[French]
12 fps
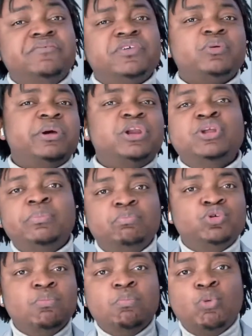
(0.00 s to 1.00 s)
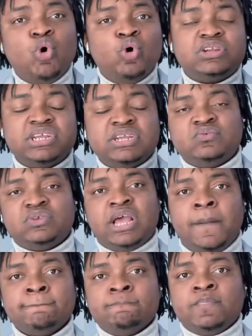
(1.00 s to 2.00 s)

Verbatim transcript: phénomène de, de mode et tout ça,